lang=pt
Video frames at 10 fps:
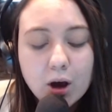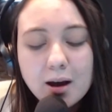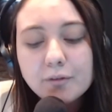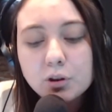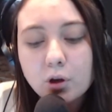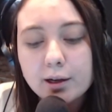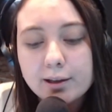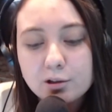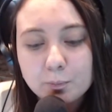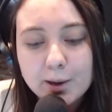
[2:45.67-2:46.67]
Foi uma
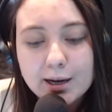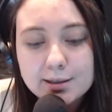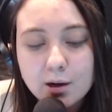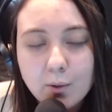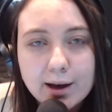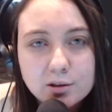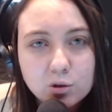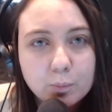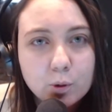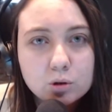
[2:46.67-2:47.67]
vitória da superação,
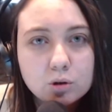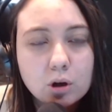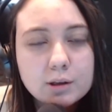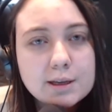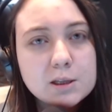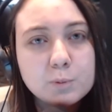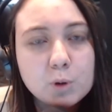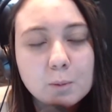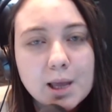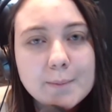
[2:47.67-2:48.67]
Adson, por todos
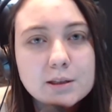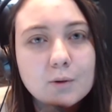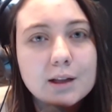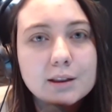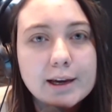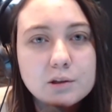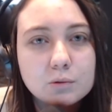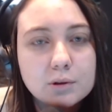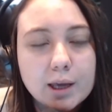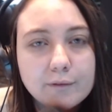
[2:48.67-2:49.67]
esses problemas que o
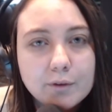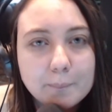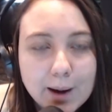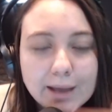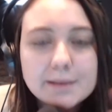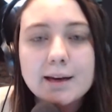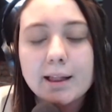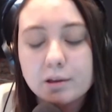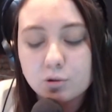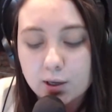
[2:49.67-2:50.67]
Atlético teve para
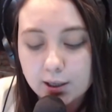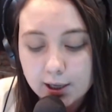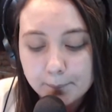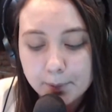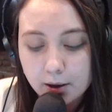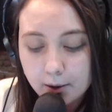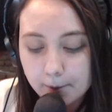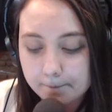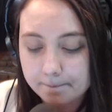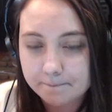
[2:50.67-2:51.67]
escalar a sua equipe?
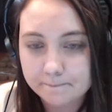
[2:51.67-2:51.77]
